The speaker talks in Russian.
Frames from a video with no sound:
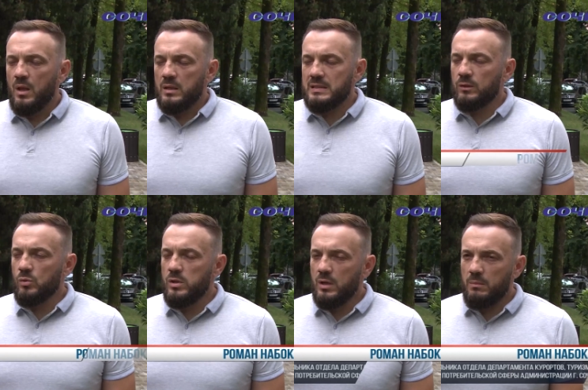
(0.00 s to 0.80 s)
С
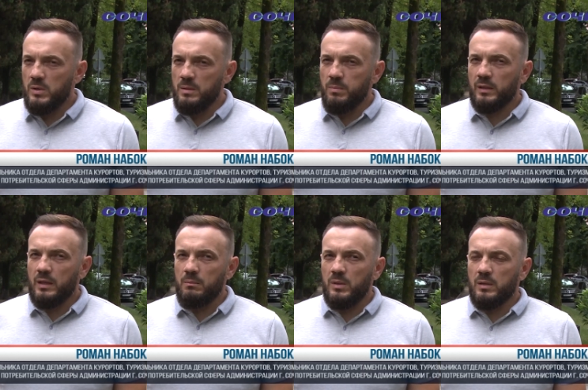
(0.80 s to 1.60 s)
сотрудниками
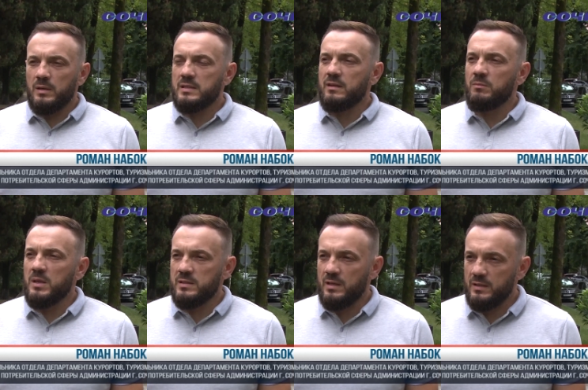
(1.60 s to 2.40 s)
департамента,
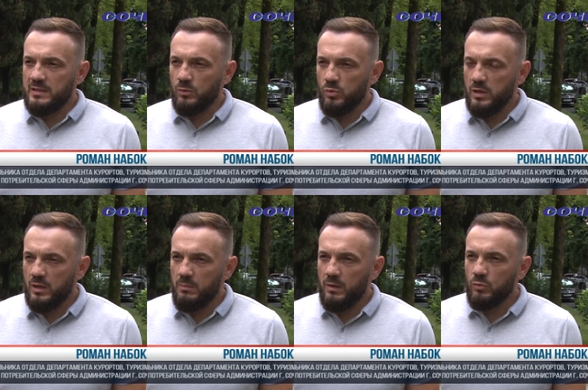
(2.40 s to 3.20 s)
совместно с
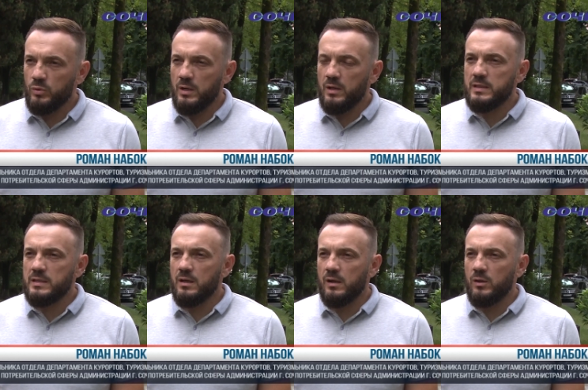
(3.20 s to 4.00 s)
сотрудниками
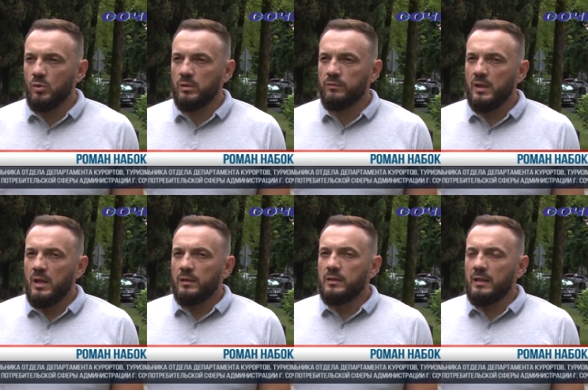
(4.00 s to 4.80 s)
внутригородских районов,
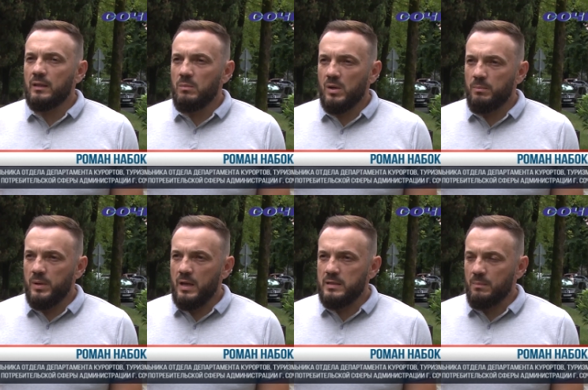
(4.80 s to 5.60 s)
данные
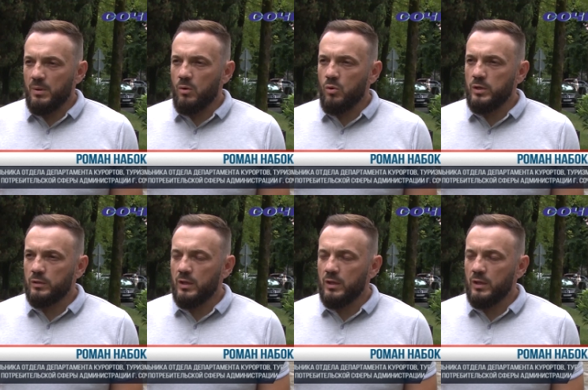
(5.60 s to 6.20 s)
мероприятия проходят